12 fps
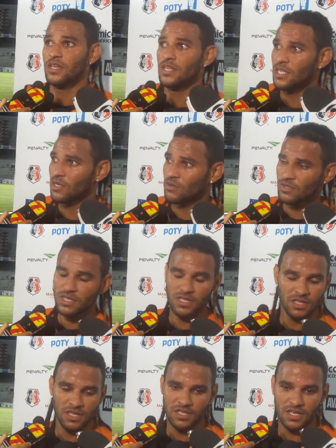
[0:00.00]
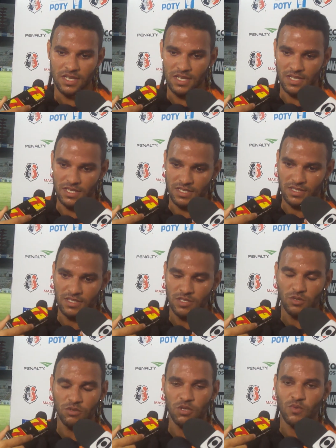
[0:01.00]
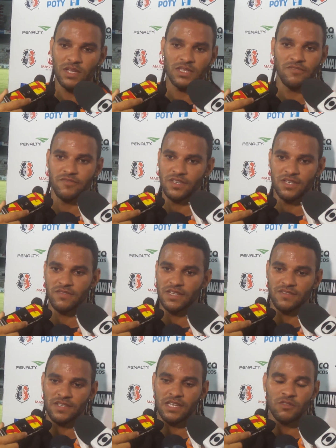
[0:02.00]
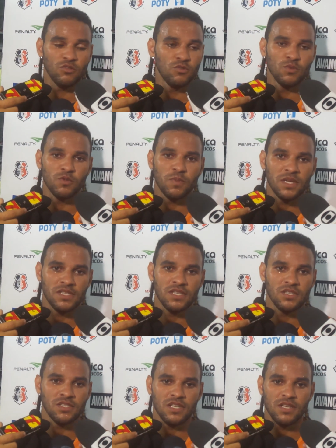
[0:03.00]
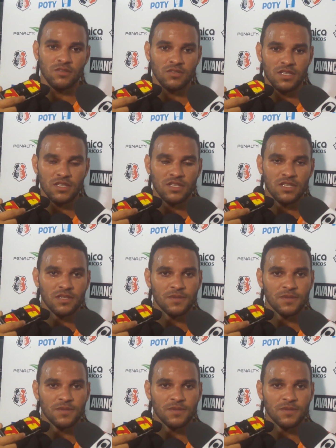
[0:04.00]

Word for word: E com certeza, nesse jogo de quarta-feira, vai, vai estar tá todo mundo presente, sim, com certeza.